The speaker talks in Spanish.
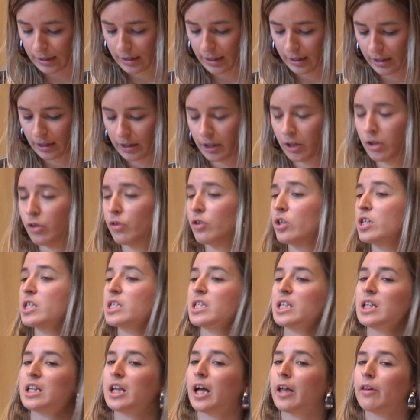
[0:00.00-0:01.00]
de dinero
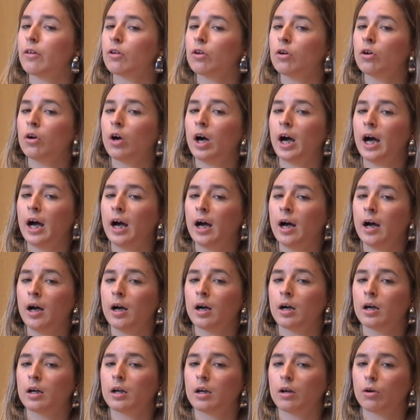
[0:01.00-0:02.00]
destinado
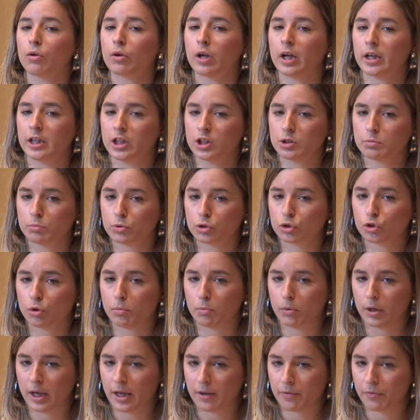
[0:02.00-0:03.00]
a organismos
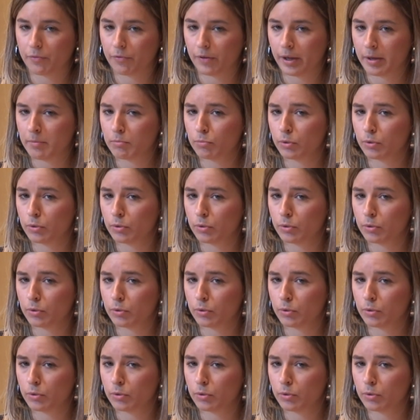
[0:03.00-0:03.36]
como la FE,